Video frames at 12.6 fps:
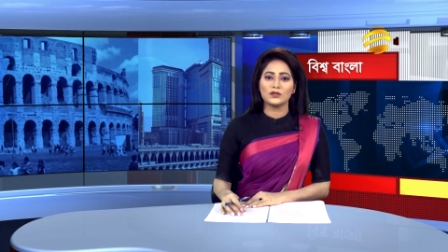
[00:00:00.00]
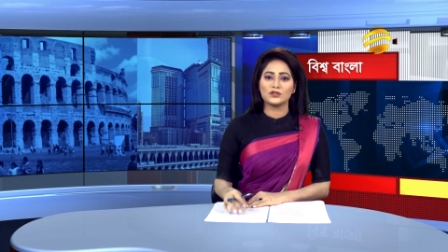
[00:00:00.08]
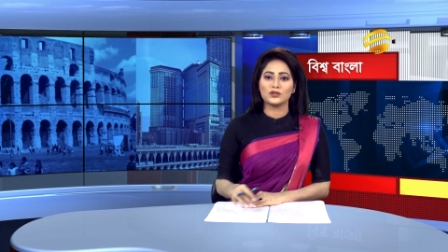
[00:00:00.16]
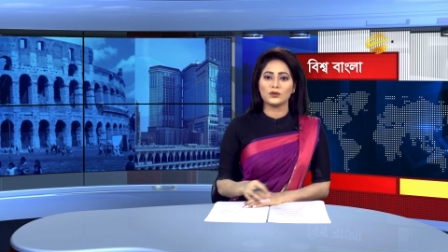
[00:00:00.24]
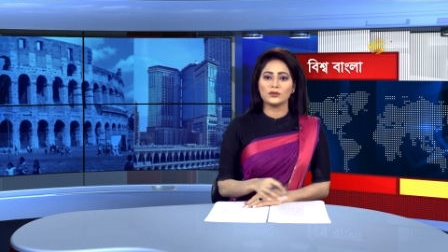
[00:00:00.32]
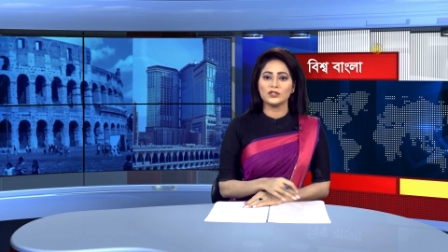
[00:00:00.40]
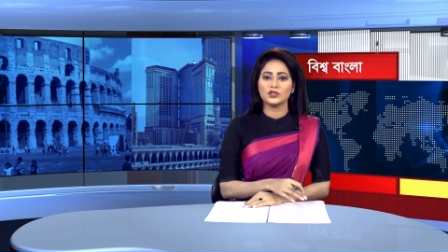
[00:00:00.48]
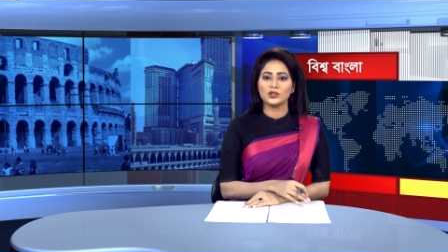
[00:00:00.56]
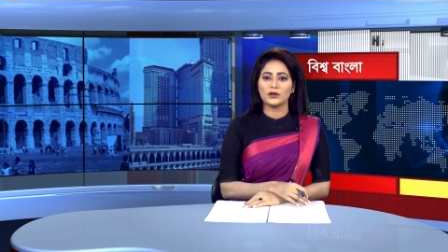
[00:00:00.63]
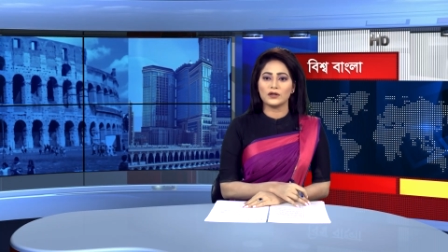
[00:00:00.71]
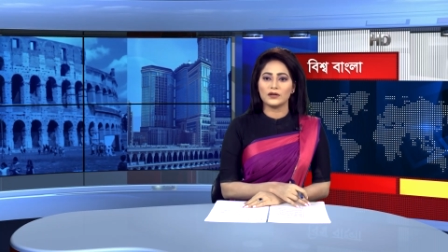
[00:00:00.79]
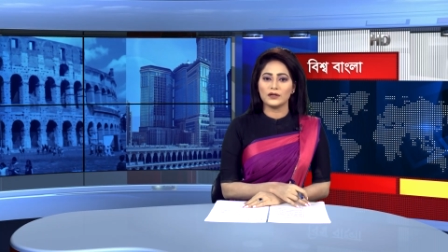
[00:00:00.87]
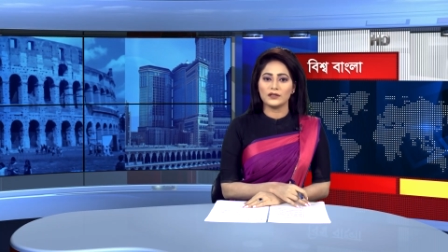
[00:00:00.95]
সৌদি
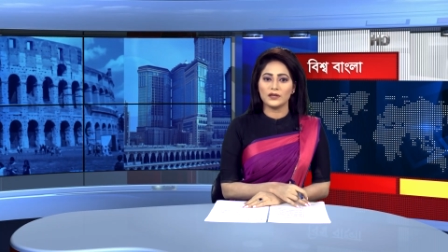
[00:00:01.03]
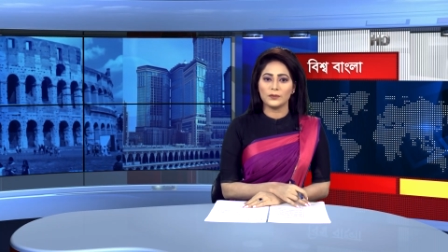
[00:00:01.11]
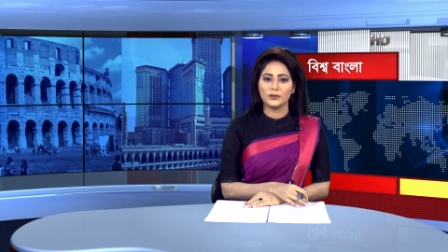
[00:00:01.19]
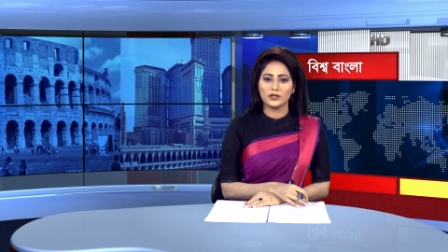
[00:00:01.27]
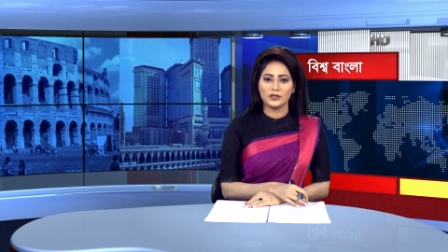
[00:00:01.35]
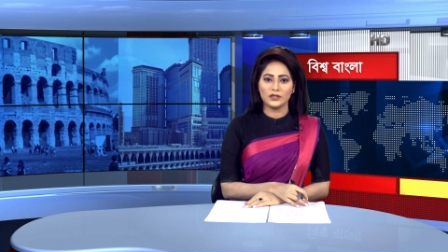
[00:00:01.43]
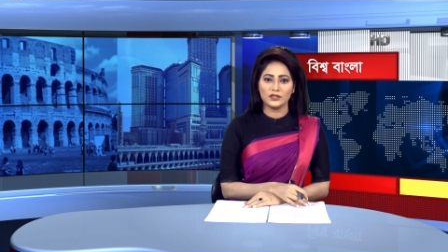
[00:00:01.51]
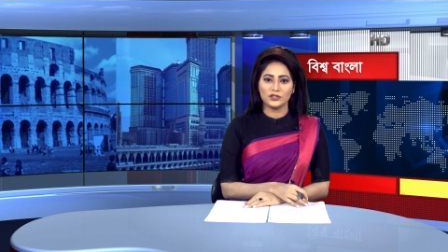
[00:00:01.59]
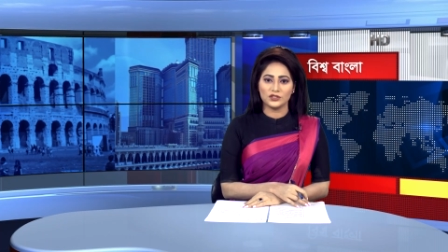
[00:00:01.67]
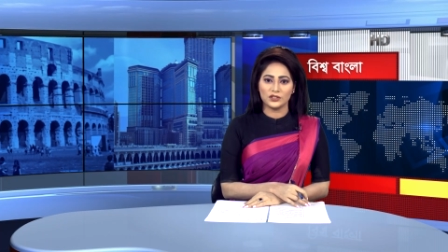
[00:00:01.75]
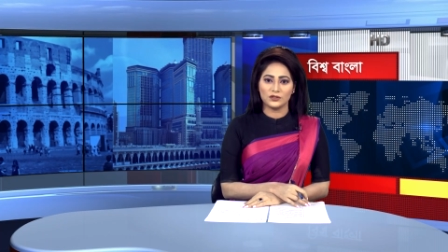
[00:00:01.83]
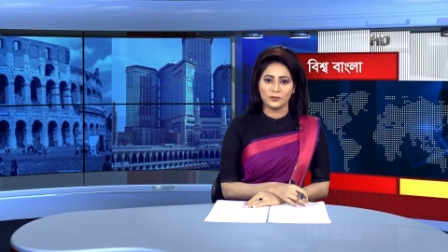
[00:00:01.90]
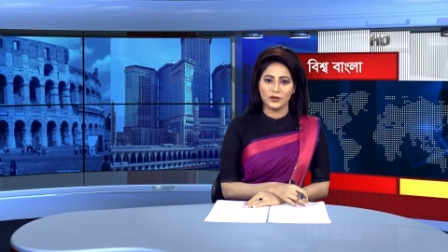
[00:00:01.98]
সরকারের দেয়া বিধি নিষেধ